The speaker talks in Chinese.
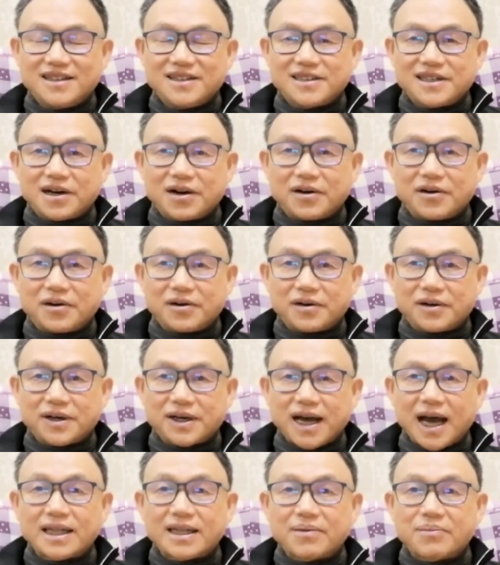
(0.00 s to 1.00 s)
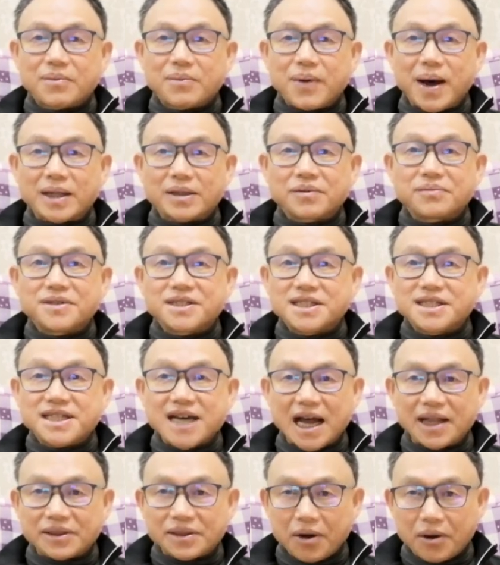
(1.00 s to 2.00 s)
然后看他们把东西
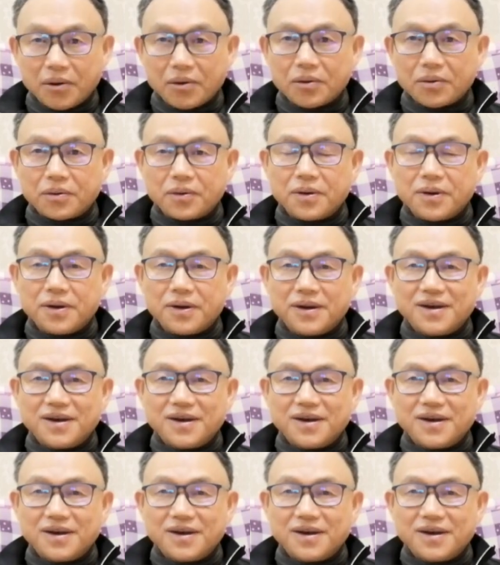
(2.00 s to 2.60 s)
讲透，